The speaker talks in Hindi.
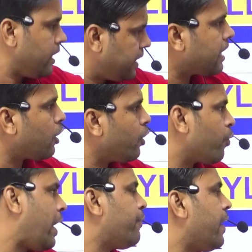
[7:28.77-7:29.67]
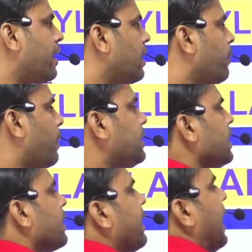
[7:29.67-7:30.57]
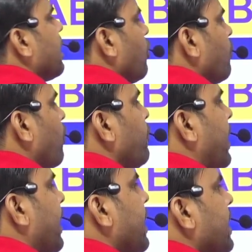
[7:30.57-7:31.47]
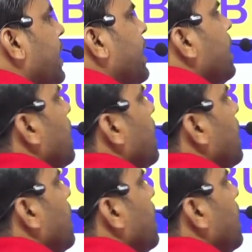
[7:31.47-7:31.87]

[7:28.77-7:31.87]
ये क्वालिफाई करने के बाद ये ग्रैंड कट ऑफ क्वालिफाई करें यानी कि